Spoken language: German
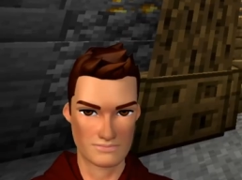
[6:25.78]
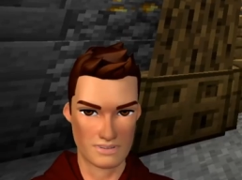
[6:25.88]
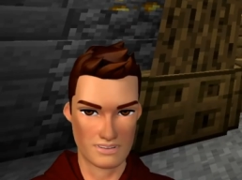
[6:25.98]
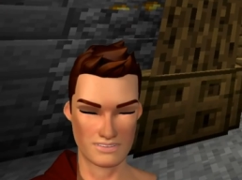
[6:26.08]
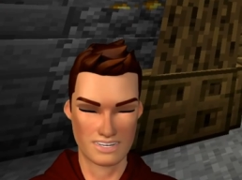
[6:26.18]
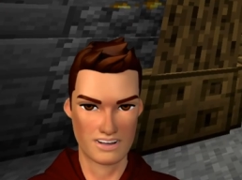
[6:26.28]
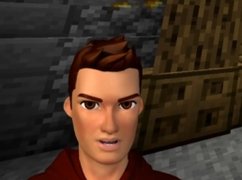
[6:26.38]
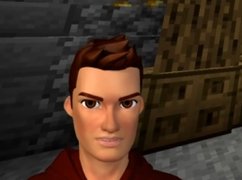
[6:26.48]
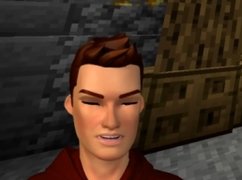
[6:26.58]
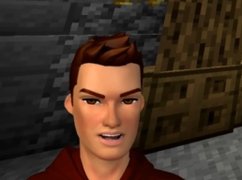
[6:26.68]
ich glaube, es lohnt
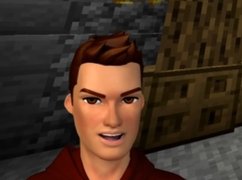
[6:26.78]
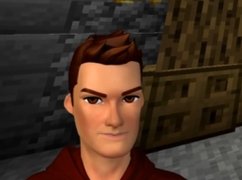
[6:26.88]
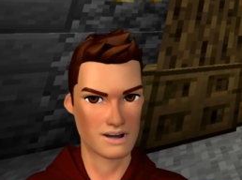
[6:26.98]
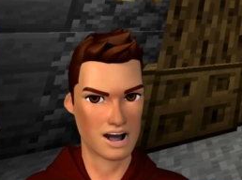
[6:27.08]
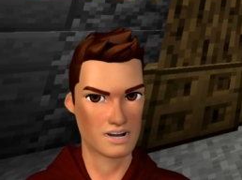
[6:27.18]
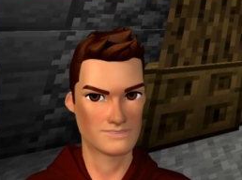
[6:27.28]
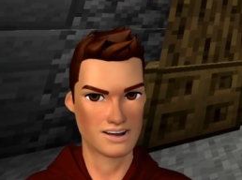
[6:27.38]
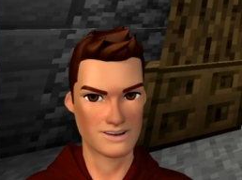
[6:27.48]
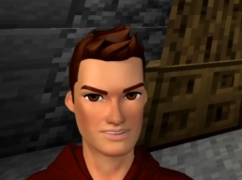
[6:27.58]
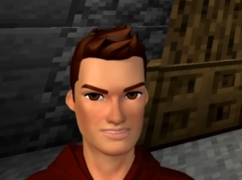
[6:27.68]
sich jetzt allgemein
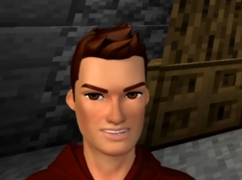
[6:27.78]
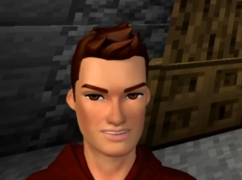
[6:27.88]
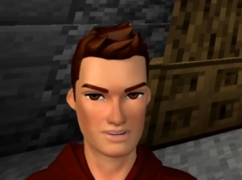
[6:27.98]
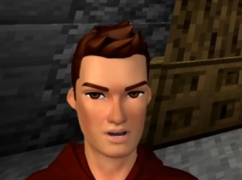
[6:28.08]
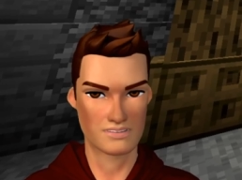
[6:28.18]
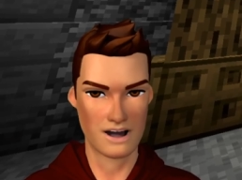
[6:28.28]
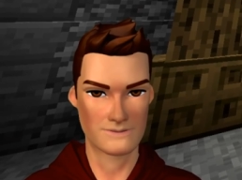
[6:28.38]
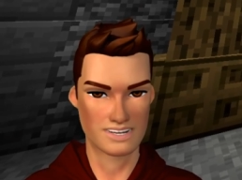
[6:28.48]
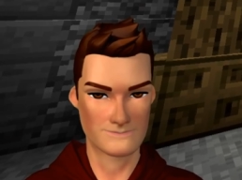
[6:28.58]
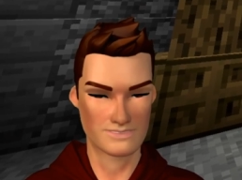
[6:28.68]
mehr, wenn wir jetzt einen neuen Arbeitsplatz